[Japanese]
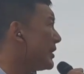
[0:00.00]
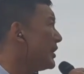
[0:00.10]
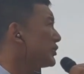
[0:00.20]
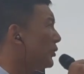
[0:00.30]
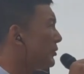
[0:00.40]

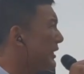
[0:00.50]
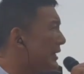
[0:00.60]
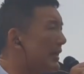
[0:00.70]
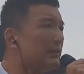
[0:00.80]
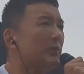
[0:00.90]
そうなら
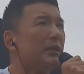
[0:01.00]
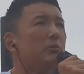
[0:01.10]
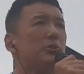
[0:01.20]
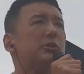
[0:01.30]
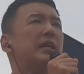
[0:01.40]
ないために
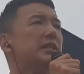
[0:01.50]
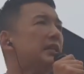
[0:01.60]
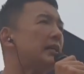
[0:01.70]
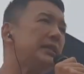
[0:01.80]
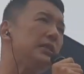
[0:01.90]
も政治
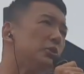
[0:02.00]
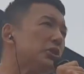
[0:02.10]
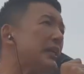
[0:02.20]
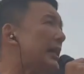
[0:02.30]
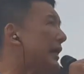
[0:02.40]
が機能し
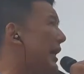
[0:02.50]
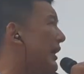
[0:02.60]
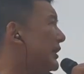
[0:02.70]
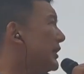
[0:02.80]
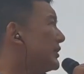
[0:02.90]
なきゃいけない
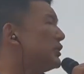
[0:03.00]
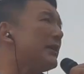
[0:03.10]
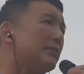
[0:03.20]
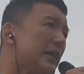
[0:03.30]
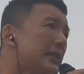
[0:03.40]
つ
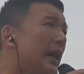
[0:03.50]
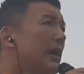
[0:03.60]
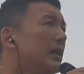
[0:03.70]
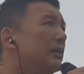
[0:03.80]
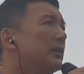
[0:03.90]
まりは何か
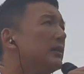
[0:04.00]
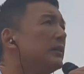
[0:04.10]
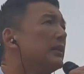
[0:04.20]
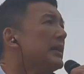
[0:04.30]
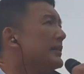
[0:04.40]

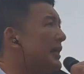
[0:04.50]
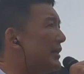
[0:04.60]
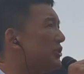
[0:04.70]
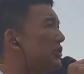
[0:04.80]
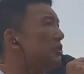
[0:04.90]

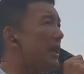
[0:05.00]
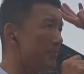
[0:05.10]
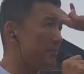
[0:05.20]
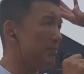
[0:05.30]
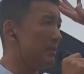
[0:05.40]
30
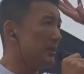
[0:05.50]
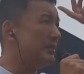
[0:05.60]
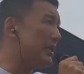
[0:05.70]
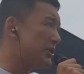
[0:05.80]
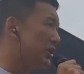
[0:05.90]
年
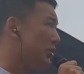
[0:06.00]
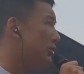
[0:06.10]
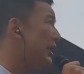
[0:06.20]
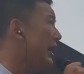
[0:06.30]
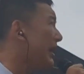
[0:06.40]
先進国
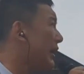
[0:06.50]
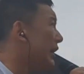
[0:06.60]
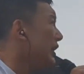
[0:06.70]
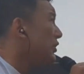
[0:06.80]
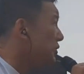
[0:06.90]
で
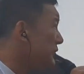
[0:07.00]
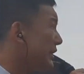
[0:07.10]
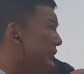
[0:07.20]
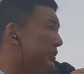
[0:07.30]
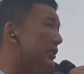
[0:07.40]

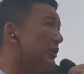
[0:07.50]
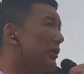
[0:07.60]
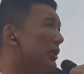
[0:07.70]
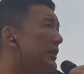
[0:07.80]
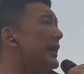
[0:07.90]
唯一
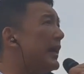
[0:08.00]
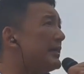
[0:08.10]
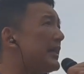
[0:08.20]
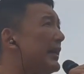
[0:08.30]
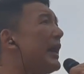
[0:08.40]
経
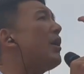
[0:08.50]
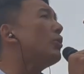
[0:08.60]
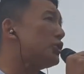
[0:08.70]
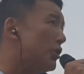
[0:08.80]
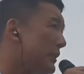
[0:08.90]
済が
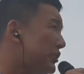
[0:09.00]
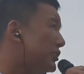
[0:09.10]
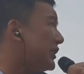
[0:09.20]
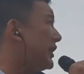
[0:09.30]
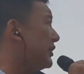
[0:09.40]
落ち込み
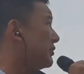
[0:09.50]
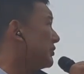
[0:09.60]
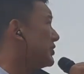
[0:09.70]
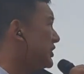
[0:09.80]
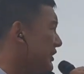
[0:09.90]
続けている
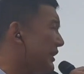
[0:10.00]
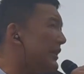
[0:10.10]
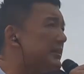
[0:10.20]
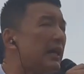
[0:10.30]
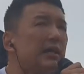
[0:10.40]
賃金
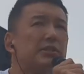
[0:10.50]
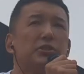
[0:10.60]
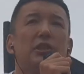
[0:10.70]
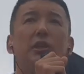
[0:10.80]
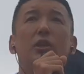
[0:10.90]
が下がり
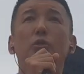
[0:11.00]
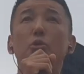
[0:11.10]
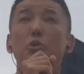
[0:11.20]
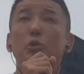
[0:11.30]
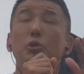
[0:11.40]
続けているとい
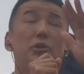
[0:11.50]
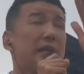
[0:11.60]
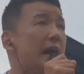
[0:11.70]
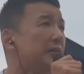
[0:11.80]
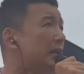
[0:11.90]
う状況に
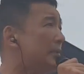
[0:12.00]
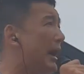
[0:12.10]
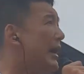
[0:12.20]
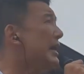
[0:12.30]
あるならば